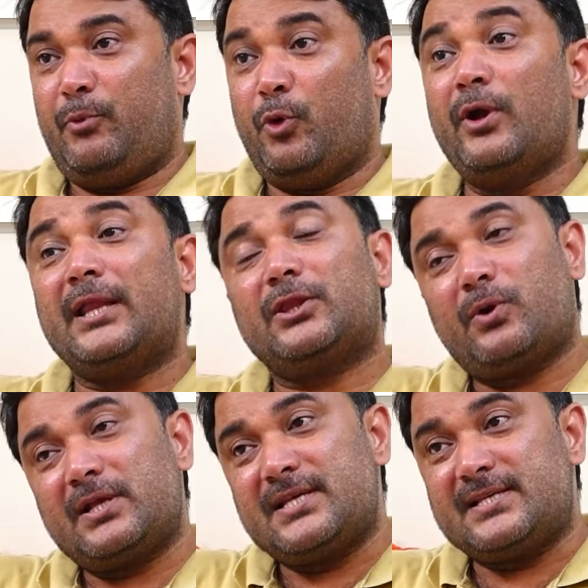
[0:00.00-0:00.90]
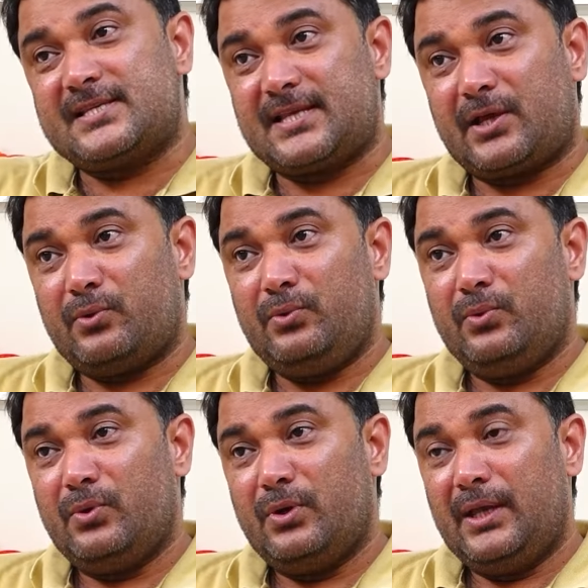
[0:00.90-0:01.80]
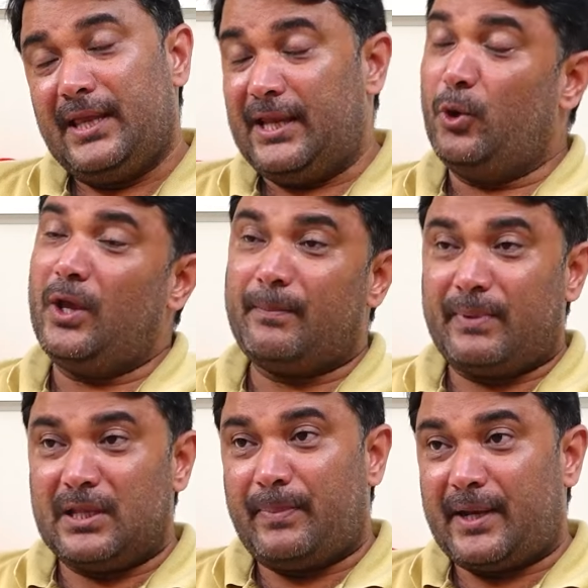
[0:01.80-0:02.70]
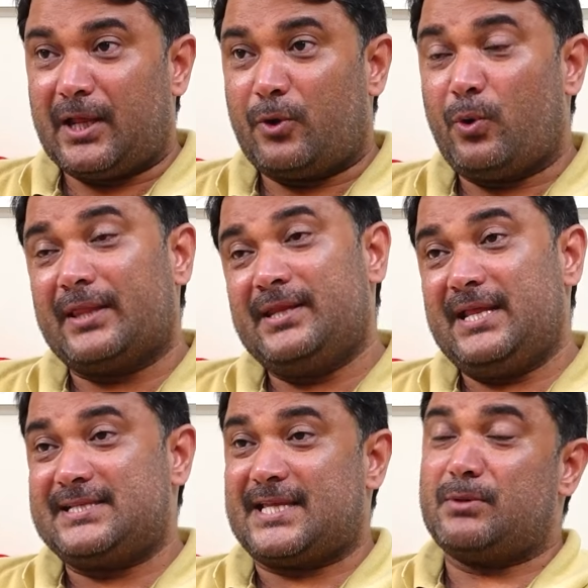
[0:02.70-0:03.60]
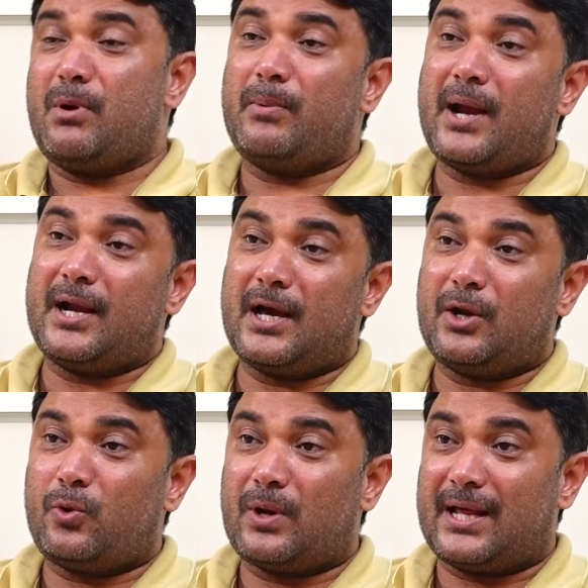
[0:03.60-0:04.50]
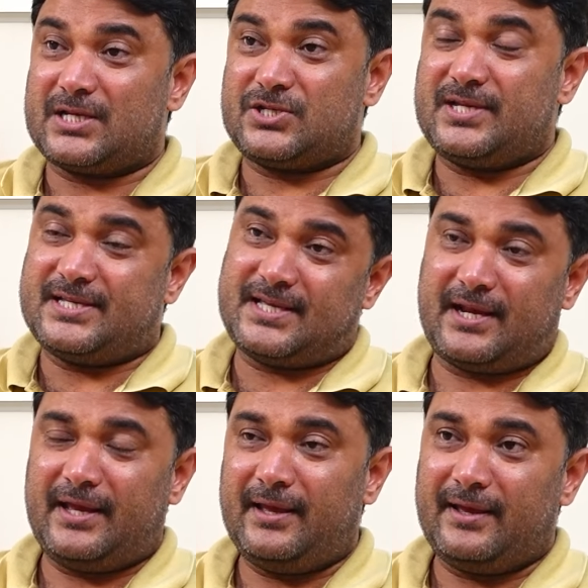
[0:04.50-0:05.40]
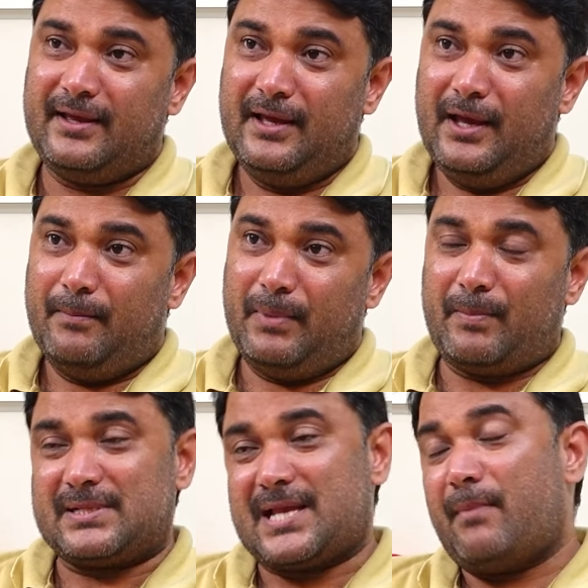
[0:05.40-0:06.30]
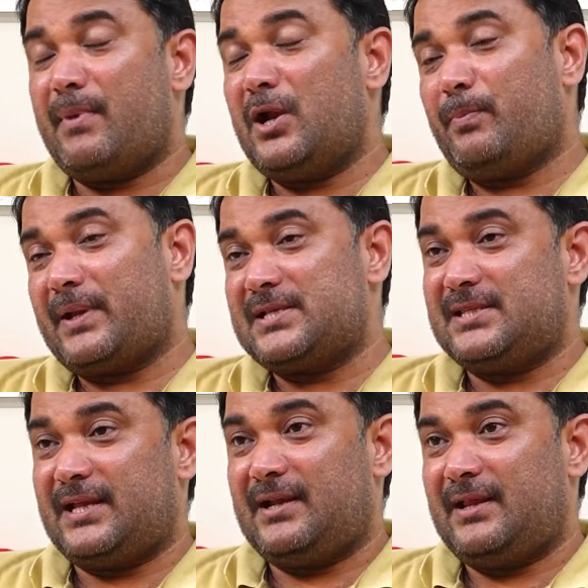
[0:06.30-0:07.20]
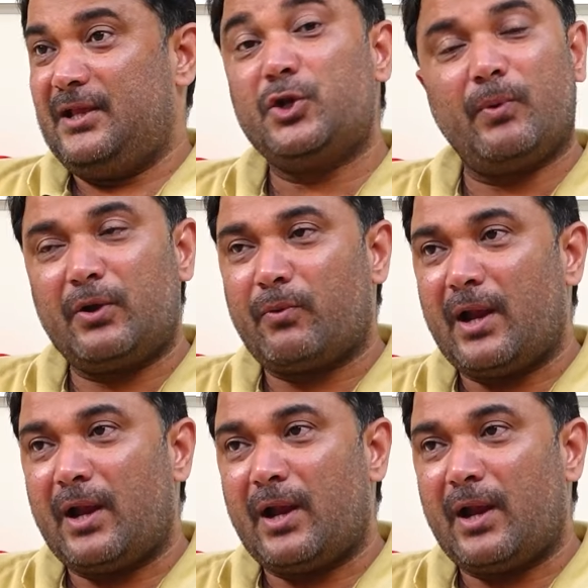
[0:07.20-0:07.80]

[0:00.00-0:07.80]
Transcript: నోరెత్తకుండా చేసేశారు ఎన్నో ఇబ్బందులు పెట్టారు అధినేత చంద్రబాబు నాయుడు గారిని కూడా అరెస్ట్ చేశారే ఇప్పుడు మా సామాన్యుల పరిస్థితి ఏంటి ఇటువంటి